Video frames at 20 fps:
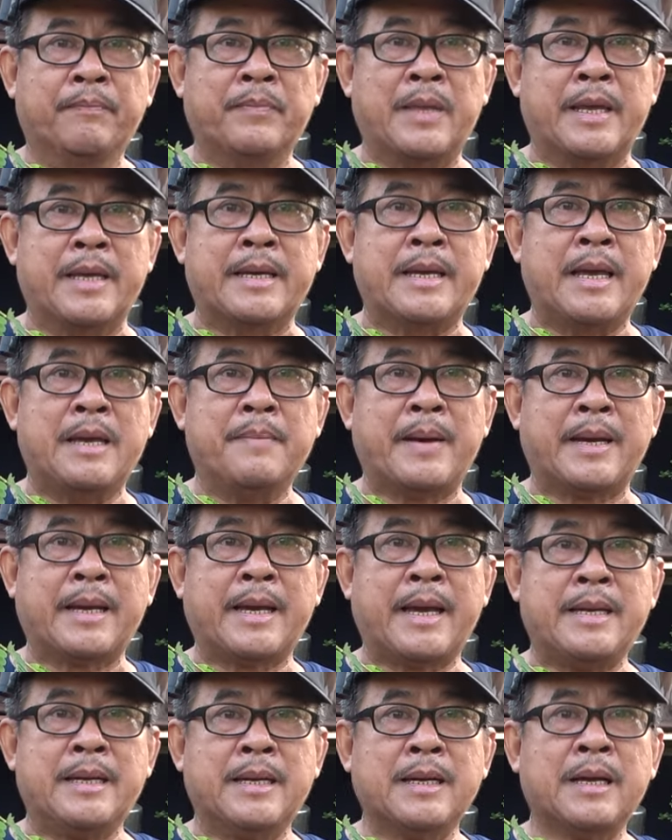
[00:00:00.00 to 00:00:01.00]
thì khi mà
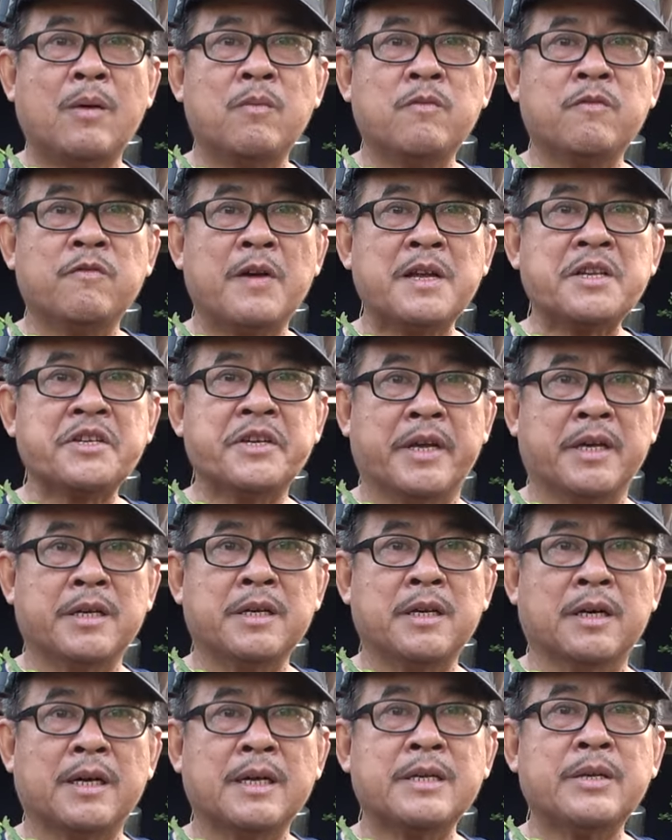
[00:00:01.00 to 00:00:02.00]
cây nó không phát triển
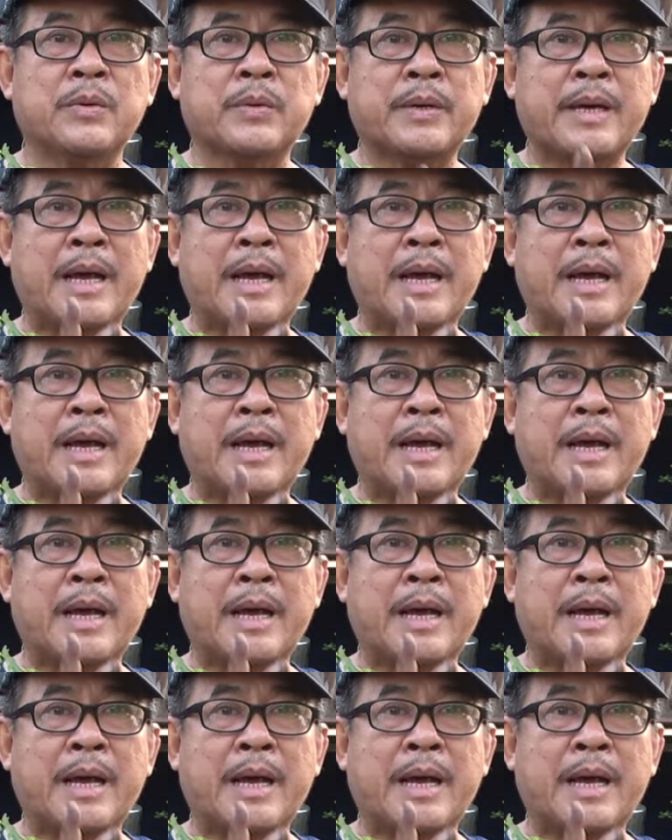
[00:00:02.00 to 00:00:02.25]
được cái chiều